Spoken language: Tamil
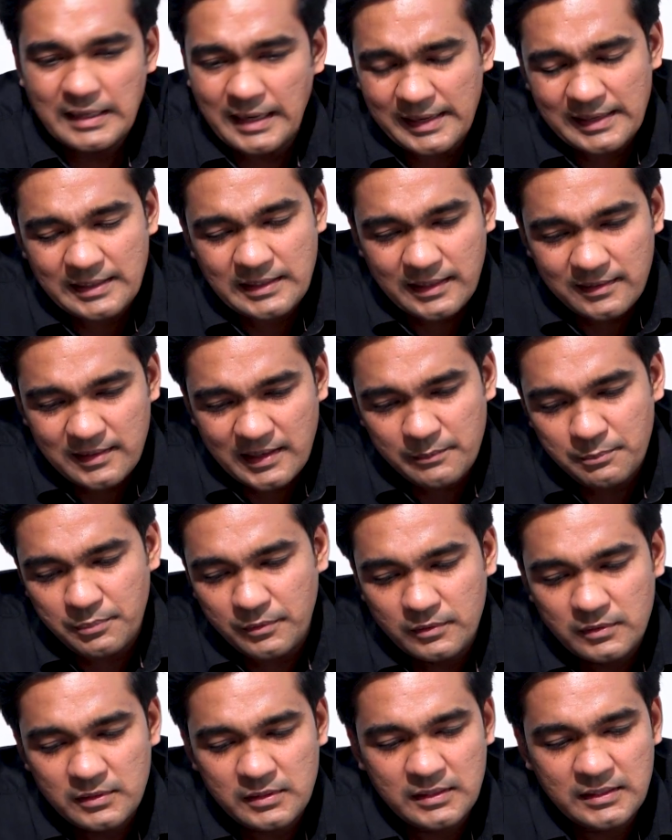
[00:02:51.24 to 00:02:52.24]
கரெக்டாக தான்
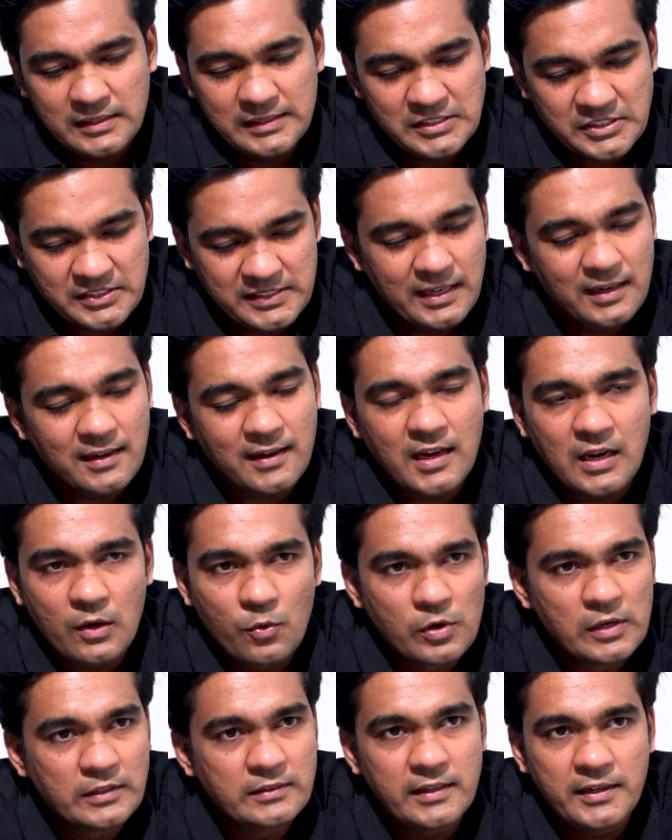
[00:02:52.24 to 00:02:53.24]
இப்போ வந்து
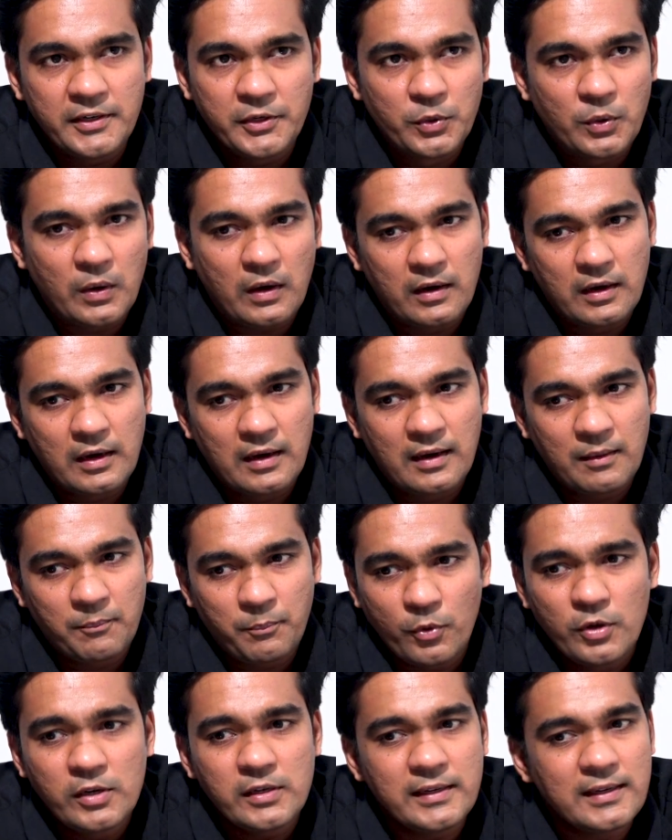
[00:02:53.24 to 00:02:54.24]
ஸ்ரீலங்காவில் உங்களுக்கு தெரியும்
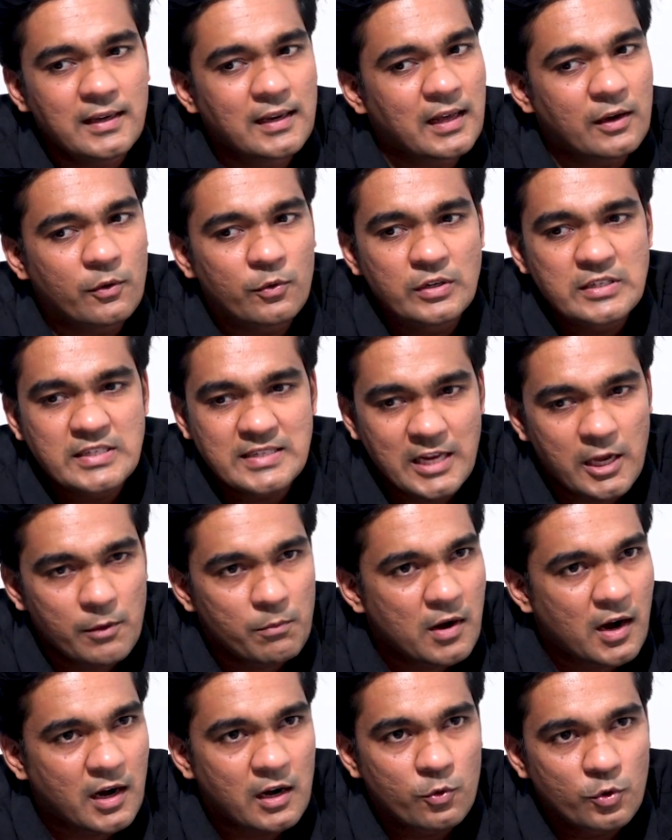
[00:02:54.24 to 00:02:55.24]
பொலிட்டிக்கலாக ஒரு
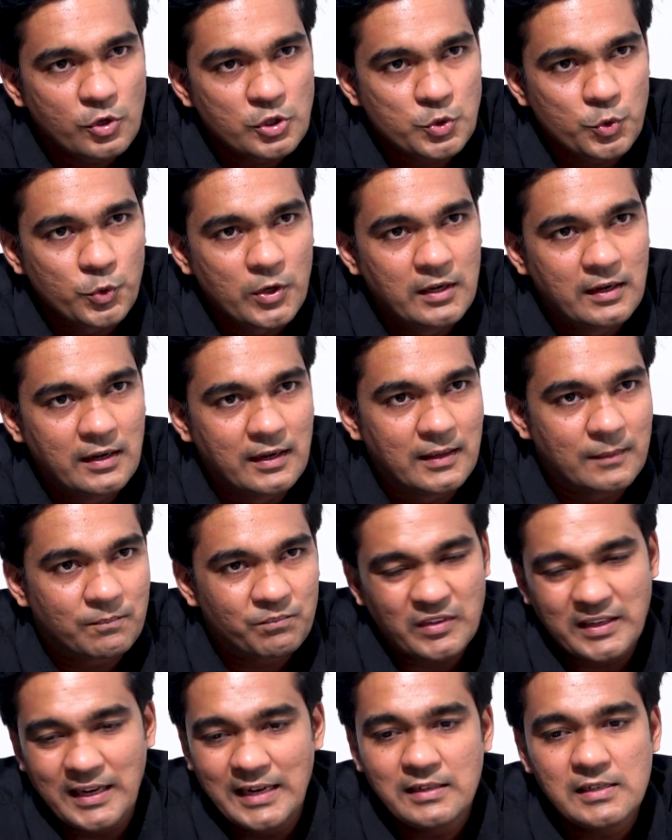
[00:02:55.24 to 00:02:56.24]
ஸ்டேபிளான ஒரு சூழல் இல்லை
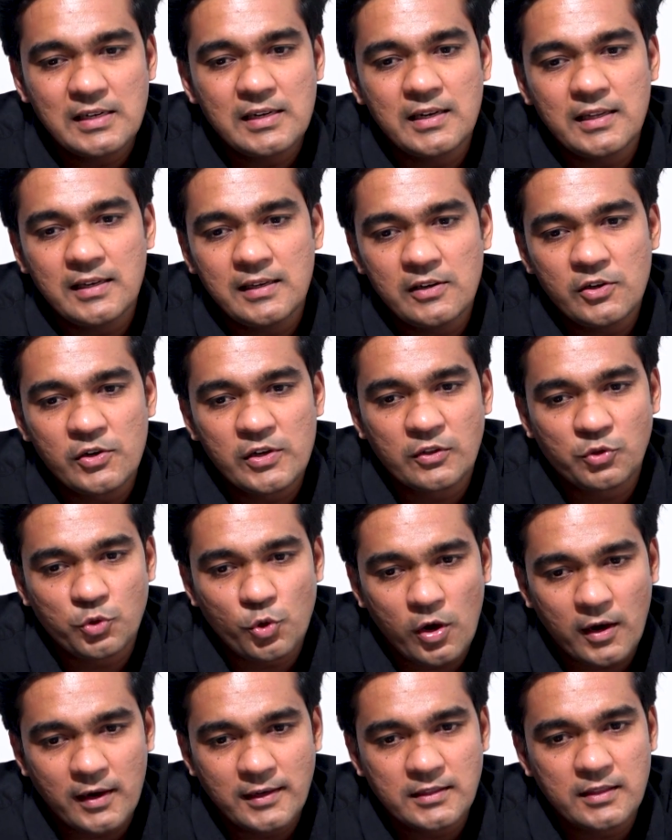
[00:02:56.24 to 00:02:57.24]
எல்டிடி
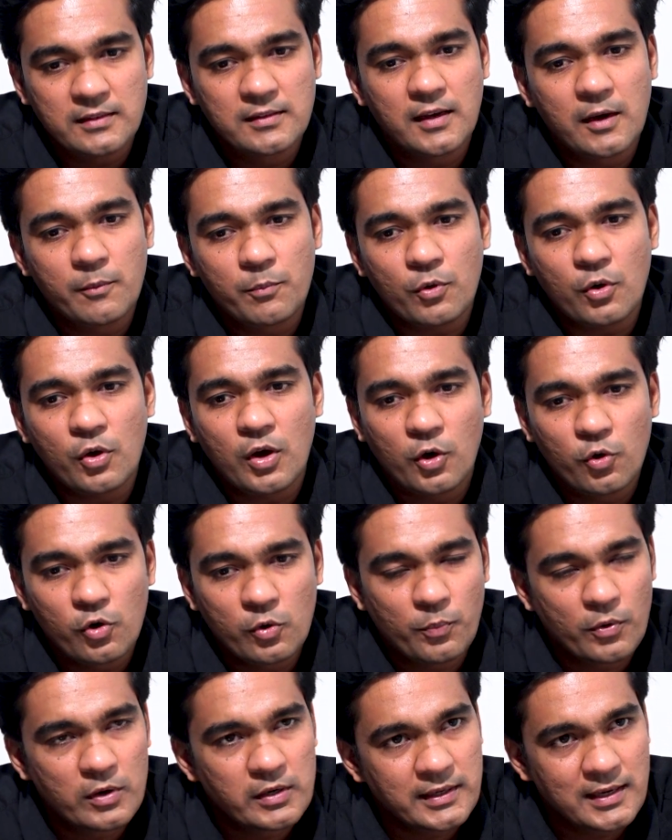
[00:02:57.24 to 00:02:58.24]
தோக்கடித்ததுக்கப்புறம் அங்கே
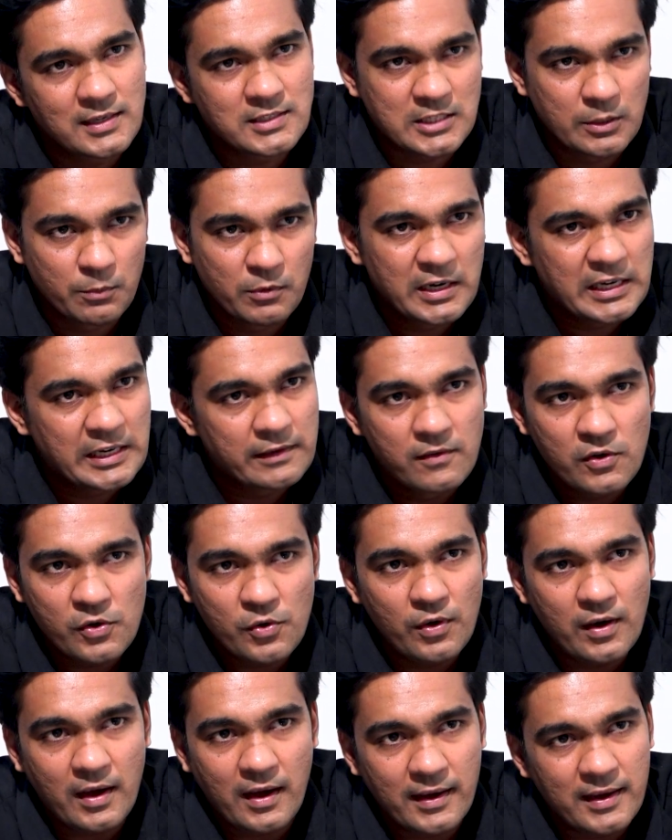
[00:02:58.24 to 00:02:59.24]
ஒரு பொலிட்டிக்கல் ஸ்டெபிலிட்டி
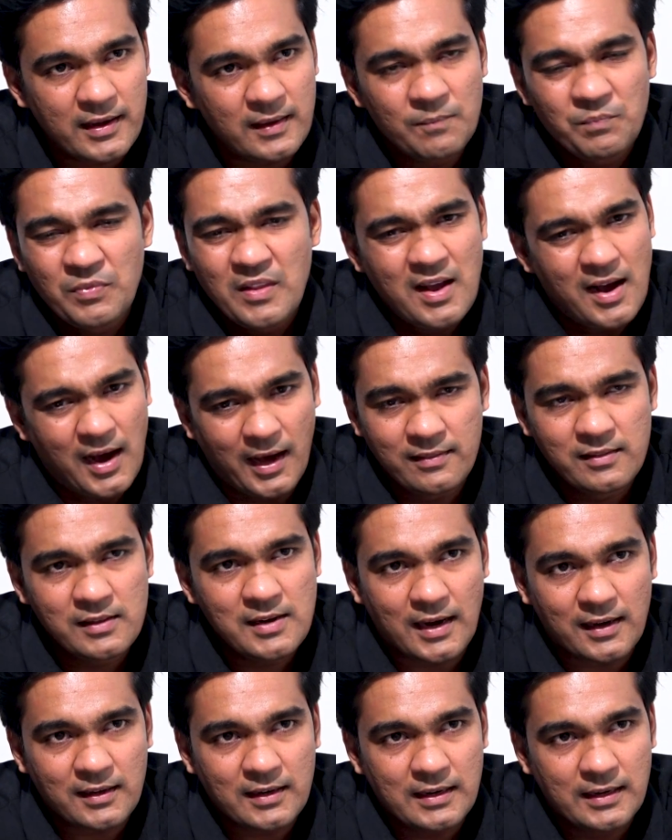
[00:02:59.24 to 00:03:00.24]
வரும்னாங்க அது
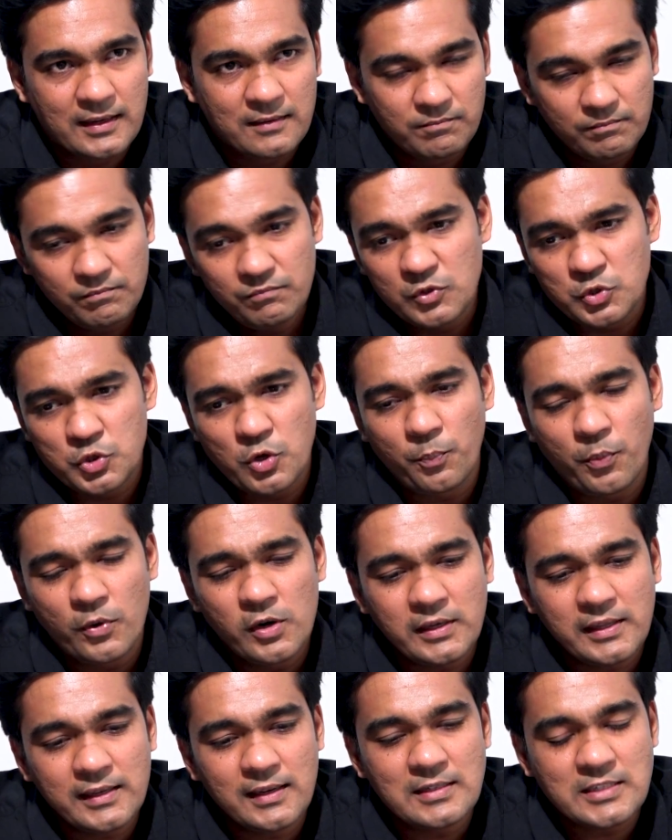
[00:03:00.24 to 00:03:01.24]
நடக்கலை ஸோ
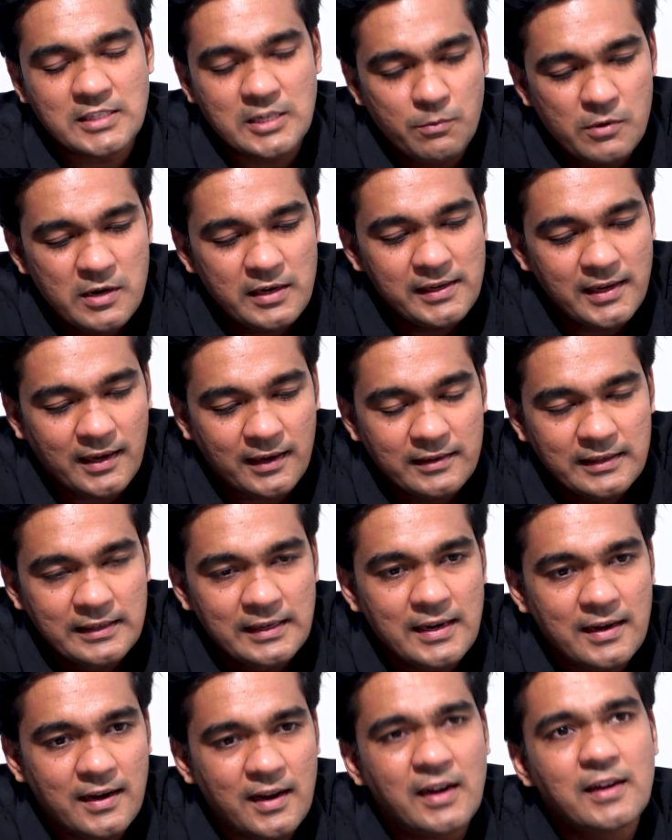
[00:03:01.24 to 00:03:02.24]
பொலிட்டிக்கல் ஸ்டெபிலிட்டி அங்கே
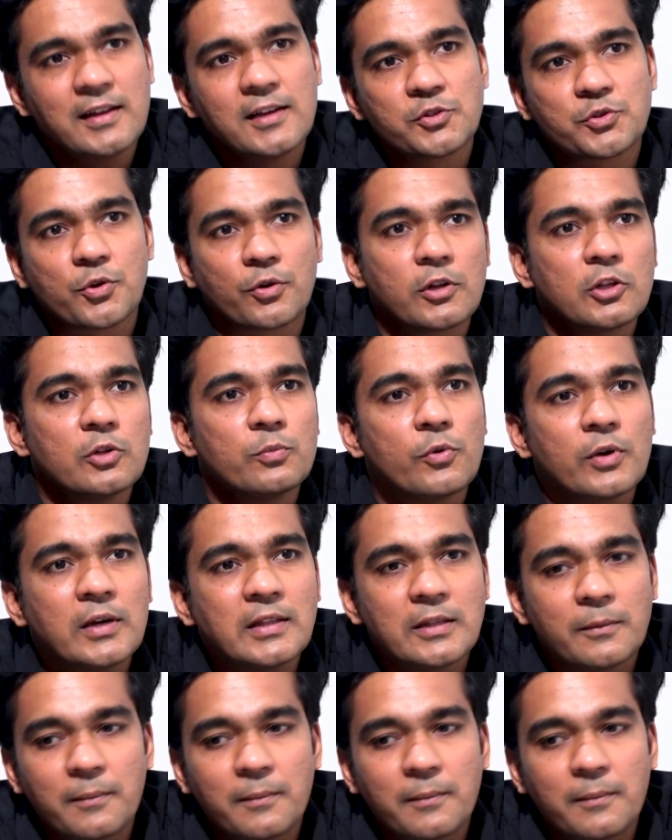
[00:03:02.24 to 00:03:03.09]
இல்லைன்னா நீங்கள் சொன்னது போல்